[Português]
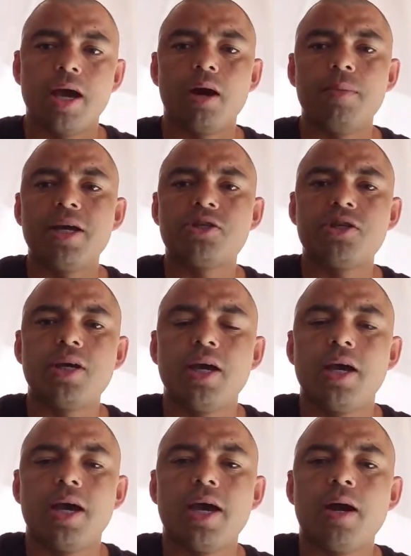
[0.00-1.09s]

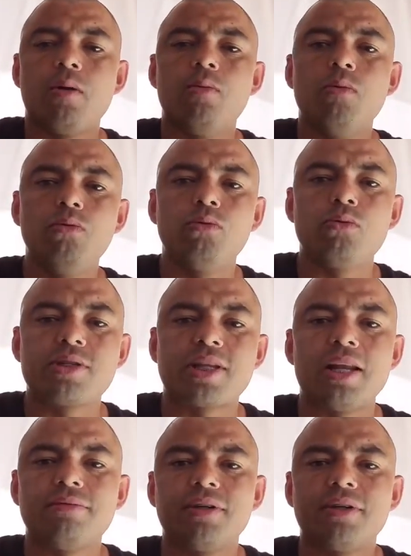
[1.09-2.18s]
Realmente é o mundo
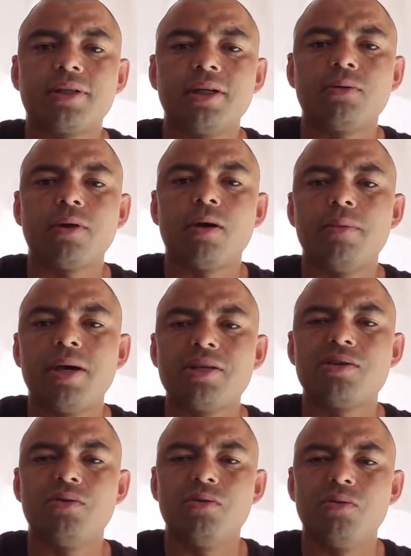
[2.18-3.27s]
está levantando
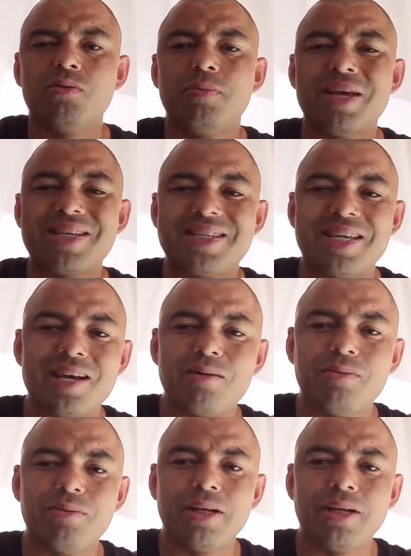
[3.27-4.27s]
realmente o bezerro,